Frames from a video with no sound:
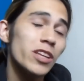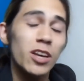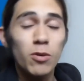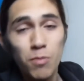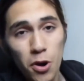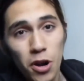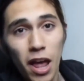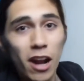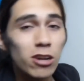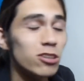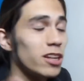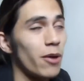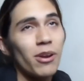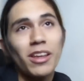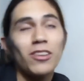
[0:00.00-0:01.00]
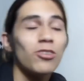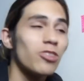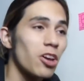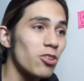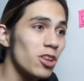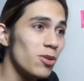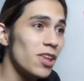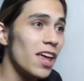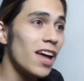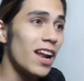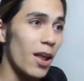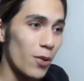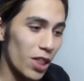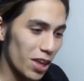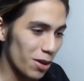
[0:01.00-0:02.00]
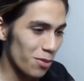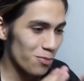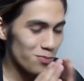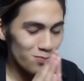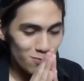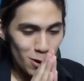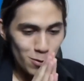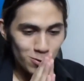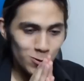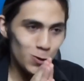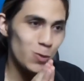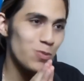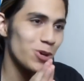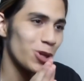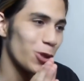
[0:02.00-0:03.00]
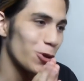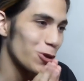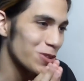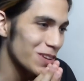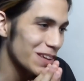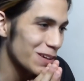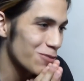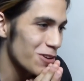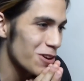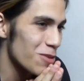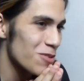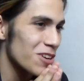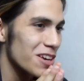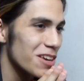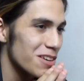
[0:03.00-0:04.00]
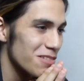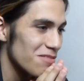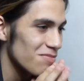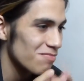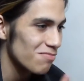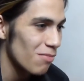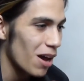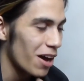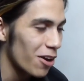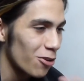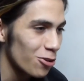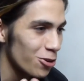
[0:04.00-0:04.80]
se supone que es un poco largo. La verdad que no tengo ni idea. La verdad que me emocioné un poquito. O sea, fue como que me